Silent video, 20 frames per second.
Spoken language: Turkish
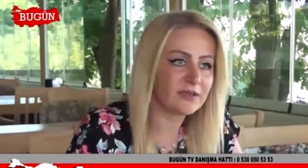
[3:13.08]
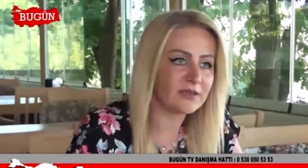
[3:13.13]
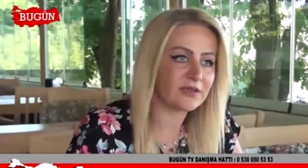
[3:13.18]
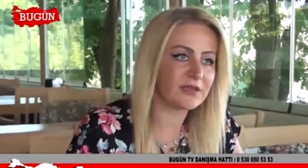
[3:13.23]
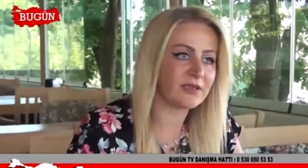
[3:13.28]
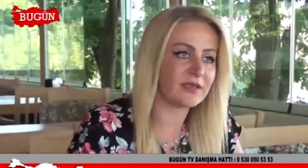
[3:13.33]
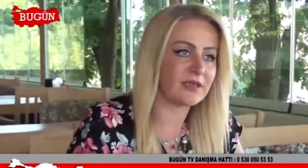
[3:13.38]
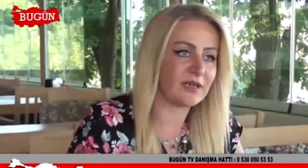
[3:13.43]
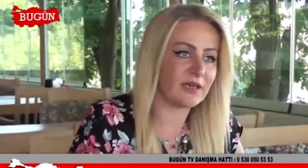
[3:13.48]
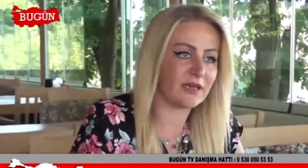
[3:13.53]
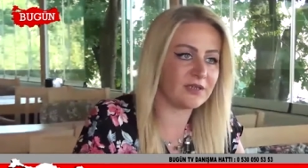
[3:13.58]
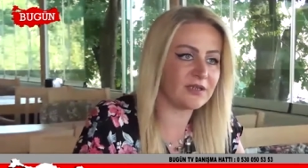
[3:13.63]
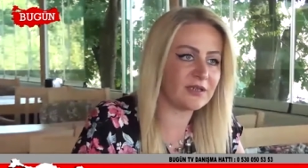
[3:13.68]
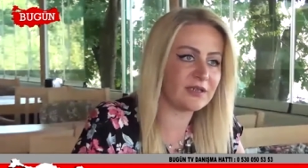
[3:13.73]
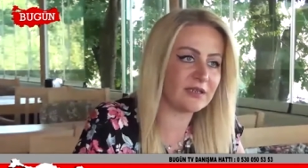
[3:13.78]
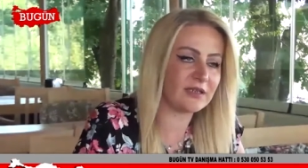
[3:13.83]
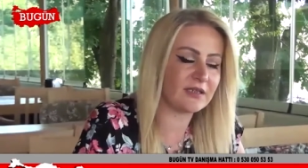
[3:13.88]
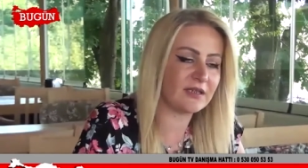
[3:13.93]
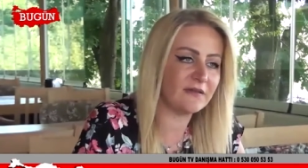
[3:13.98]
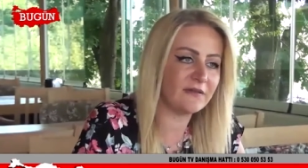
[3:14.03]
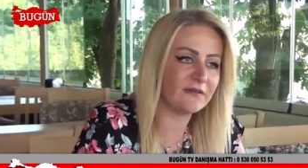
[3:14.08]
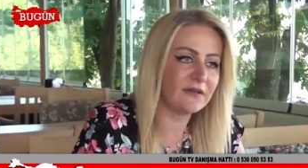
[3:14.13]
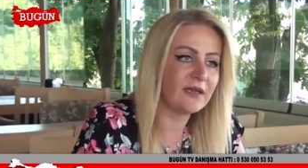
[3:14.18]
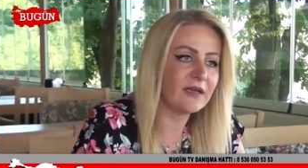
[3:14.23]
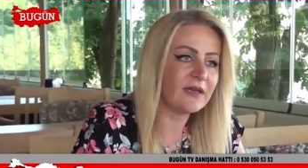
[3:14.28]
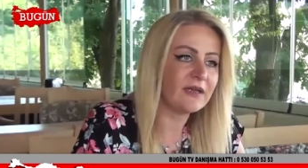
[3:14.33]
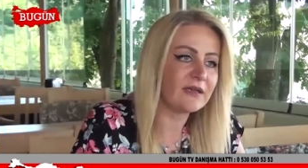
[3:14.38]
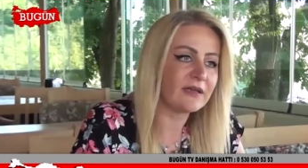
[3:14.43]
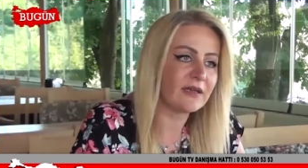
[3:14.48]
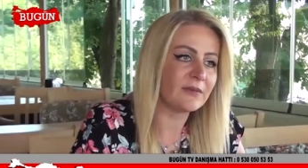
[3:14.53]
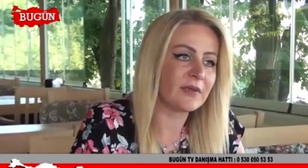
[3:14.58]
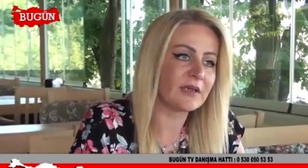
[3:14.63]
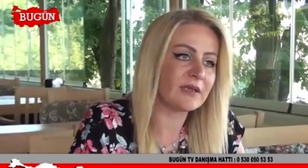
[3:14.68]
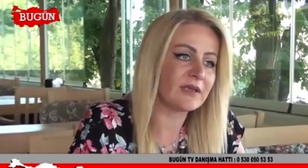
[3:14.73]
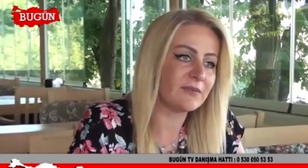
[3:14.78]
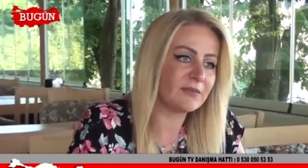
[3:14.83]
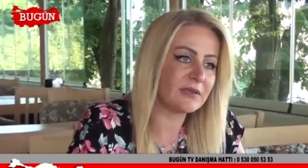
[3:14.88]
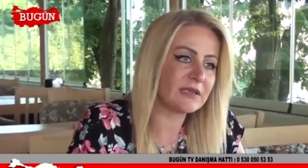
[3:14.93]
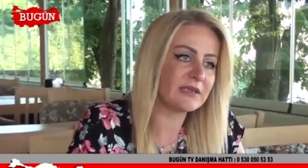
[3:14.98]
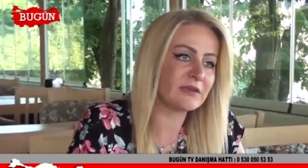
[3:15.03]
İşte Evet. karşı taraf
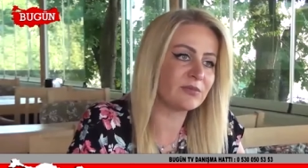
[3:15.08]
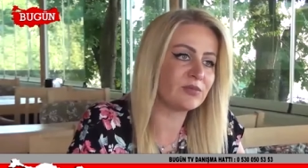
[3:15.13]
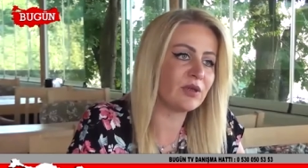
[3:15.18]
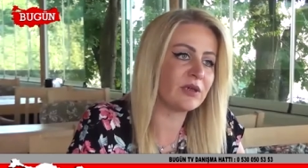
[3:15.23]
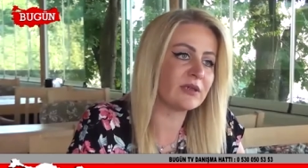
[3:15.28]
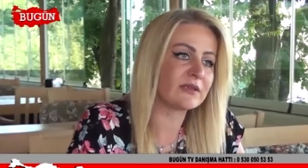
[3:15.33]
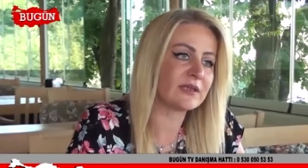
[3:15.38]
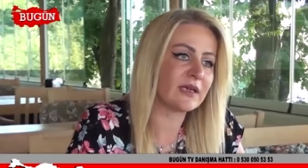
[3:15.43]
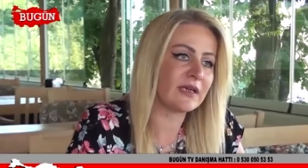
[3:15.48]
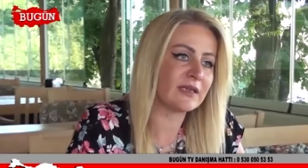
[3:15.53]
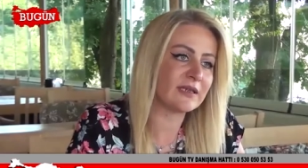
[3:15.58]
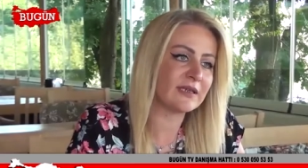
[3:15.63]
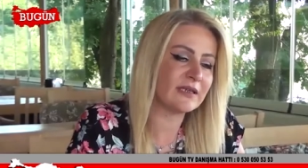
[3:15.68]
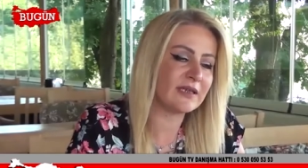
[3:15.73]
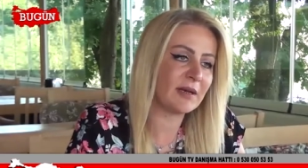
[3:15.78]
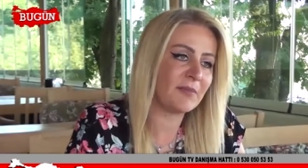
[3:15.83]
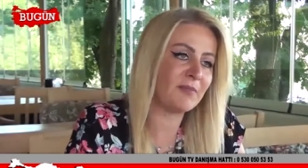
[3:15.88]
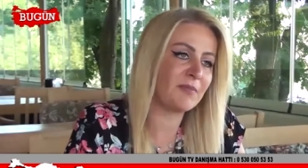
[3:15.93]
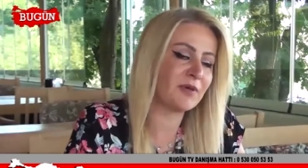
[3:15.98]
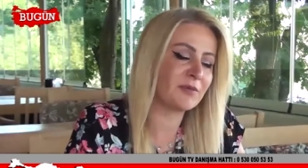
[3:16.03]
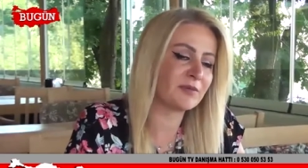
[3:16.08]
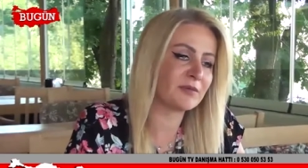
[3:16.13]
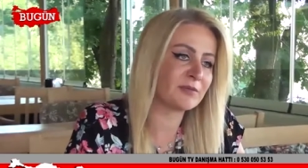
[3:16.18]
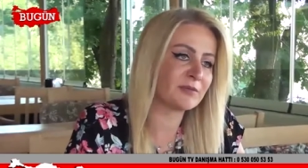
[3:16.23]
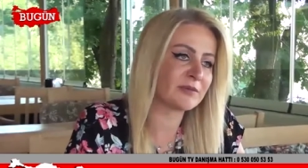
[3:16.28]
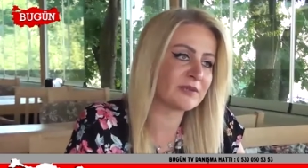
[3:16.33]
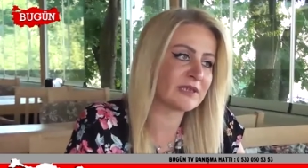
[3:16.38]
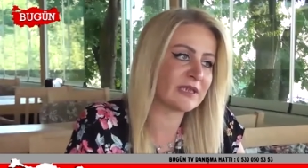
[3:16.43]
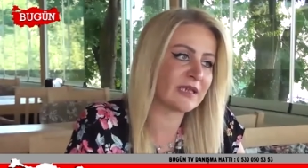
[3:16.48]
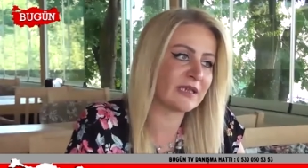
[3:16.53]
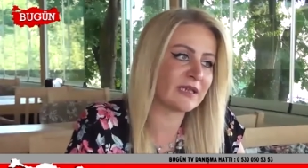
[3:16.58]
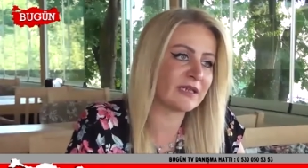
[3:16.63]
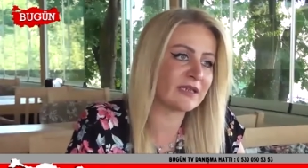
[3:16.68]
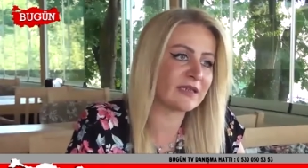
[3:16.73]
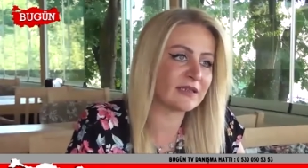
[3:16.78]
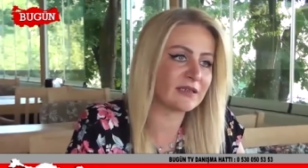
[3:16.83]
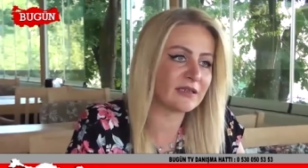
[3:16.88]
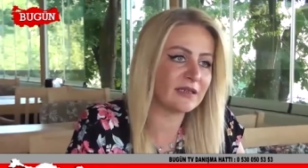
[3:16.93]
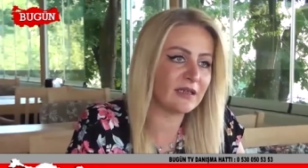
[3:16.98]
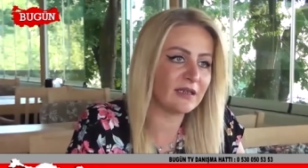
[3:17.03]
Demek ki biz de bu hataları yapmamamız
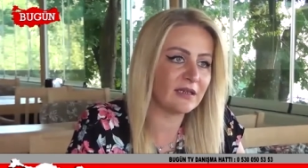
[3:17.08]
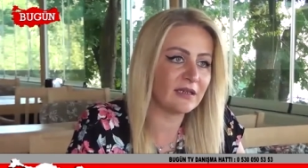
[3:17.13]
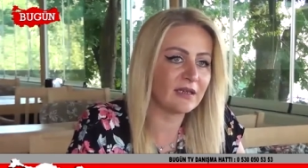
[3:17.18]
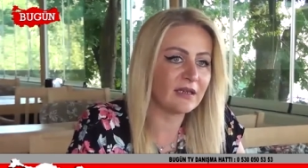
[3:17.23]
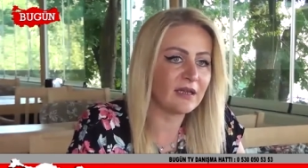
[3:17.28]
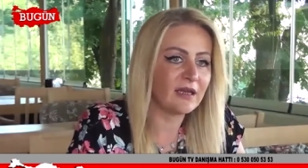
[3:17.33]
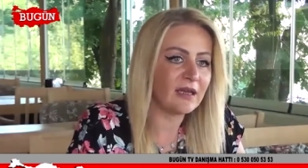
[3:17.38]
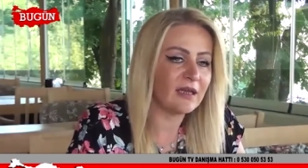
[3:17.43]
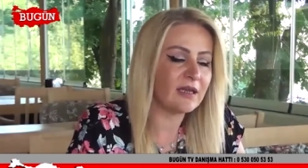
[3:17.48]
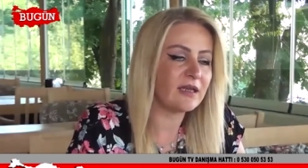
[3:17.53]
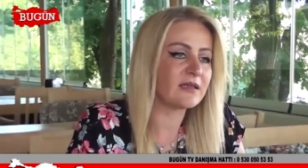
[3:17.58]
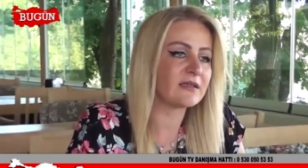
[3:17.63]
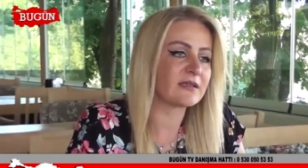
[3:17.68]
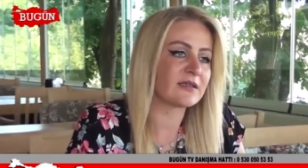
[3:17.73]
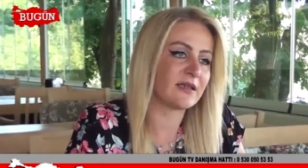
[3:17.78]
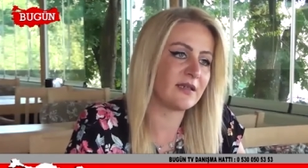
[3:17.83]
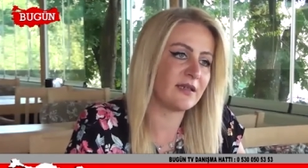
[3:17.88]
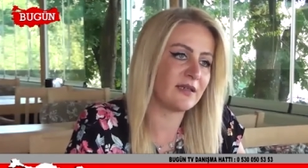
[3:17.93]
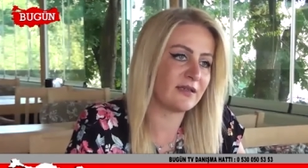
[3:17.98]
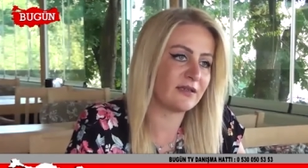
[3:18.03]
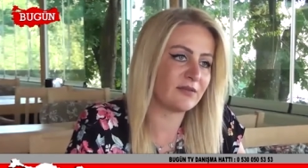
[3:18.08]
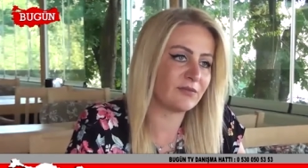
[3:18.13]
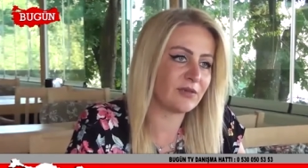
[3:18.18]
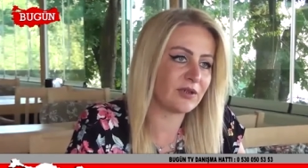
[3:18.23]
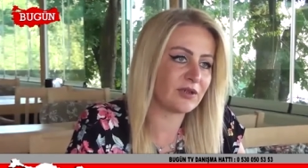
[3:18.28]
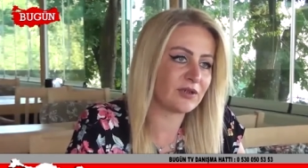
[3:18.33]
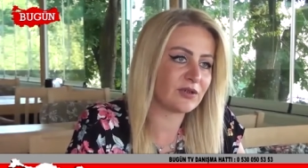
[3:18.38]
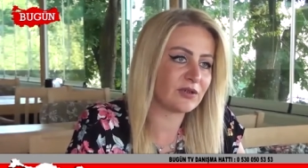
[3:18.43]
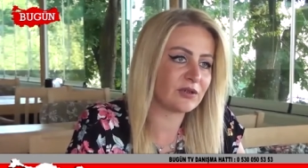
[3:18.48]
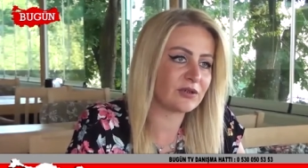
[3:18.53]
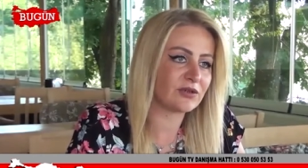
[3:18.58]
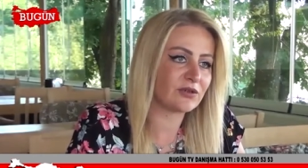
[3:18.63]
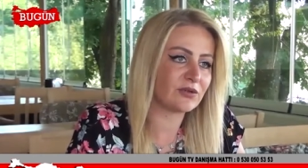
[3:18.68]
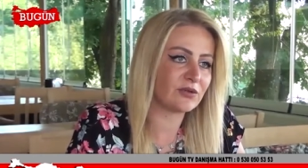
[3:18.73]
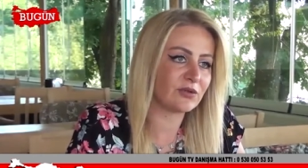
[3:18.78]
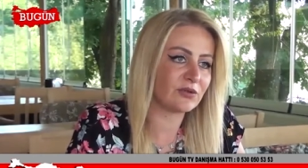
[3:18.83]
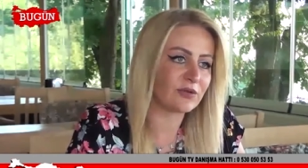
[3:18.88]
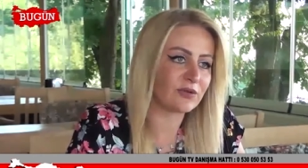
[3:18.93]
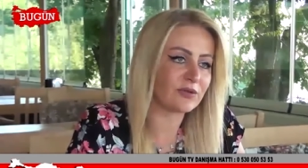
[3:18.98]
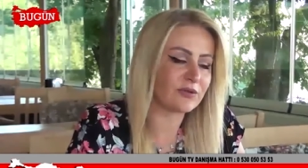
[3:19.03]
gerekir diye en aza indirmeye
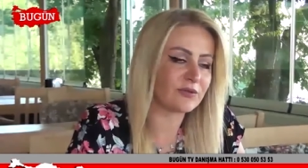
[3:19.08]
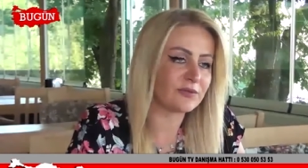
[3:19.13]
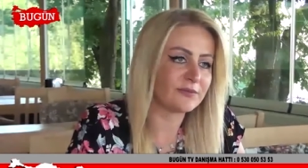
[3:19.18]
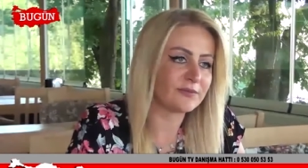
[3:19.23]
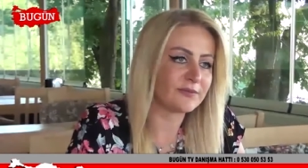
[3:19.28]
çalışıyoruz.